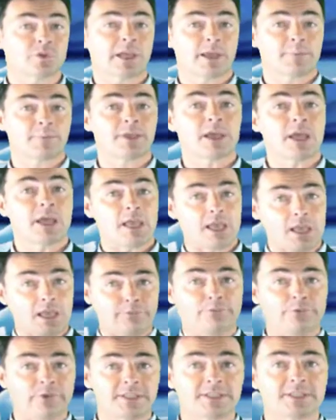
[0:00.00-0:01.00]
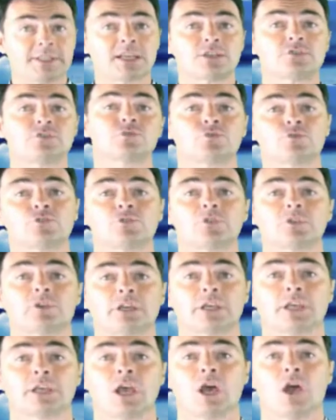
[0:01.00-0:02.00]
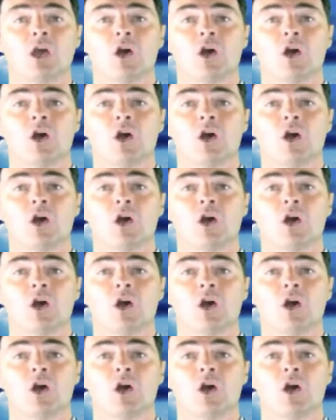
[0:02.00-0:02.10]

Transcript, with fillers: très bien et félicitations du jury